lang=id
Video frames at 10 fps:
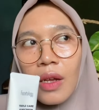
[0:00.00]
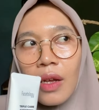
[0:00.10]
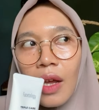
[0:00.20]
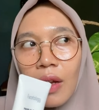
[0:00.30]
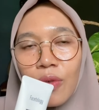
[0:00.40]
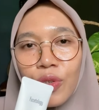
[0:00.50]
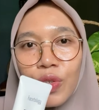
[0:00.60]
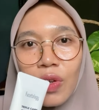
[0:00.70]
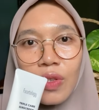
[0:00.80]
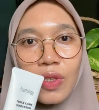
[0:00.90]
aku
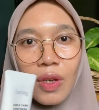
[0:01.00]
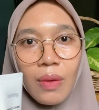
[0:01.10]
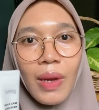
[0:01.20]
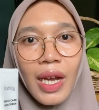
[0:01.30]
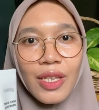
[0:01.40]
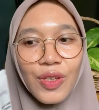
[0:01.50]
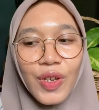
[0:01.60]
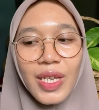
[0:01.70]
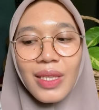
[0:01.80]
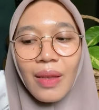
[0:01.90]
cocok banget
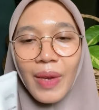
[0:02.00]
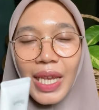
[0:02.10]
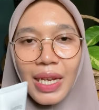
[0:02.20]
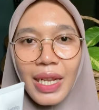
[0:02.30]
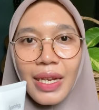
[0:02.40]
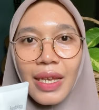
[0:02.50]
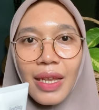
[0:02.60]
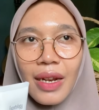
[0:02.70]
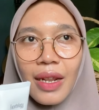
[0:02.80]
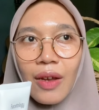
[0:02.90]
juga sama ini
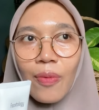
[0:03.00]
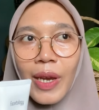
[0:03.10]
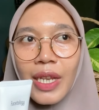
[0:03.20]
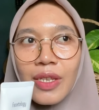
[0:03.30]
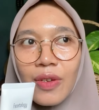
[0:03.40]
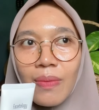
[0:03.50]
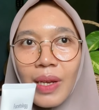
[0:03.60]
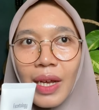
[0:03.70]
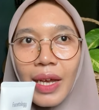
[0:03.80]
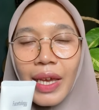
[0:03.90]
dan aku pengen
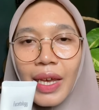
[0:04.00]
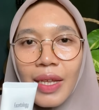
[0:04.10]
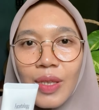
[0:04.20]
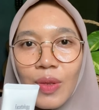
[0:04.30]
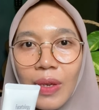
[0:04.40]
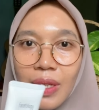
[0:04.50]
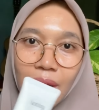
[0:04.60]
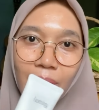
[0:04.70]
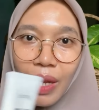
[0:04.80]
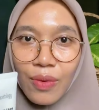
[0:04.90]
coba kayak
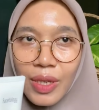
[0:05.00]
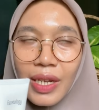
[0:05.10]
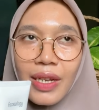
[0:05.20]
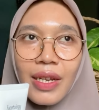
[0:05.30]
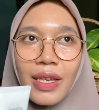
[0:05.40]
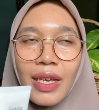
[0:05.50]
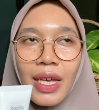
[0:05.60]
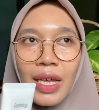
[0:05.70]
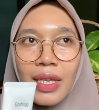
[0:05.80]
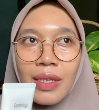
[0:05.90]
suasana baru jadi dari
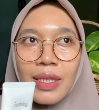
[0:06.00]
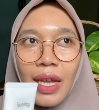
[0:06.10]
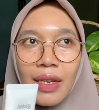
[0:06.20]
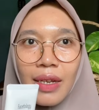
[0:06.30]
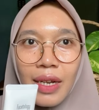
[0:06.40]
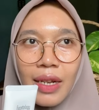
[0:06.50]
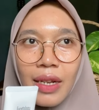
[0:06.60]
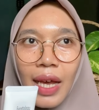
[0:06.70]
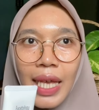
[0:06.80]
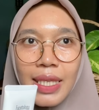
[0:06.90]

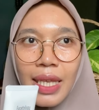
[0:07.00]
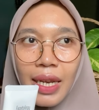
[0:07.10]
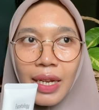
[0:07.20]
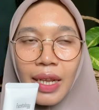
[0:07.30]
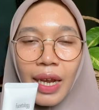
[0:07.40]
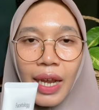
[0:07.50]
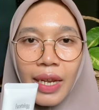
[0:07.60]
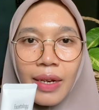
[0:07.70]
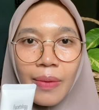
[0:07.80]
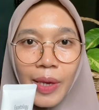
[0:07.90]
sunscreen Azarin yang
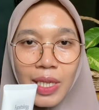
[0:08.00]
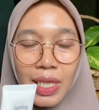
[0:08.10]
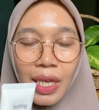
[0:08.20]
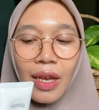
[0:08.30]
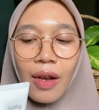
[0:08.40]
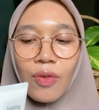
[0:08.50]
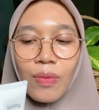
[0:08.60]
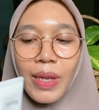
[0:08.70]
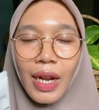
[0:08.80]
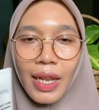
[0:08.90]
Hydra Maxi
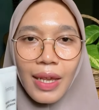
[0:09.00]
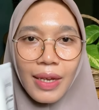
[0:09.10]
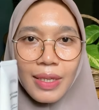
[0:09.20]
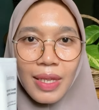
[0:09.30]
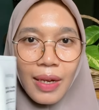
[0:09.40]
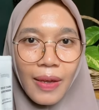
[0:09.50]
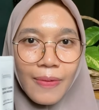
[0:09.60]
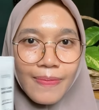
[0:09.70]
aku beralih ke sini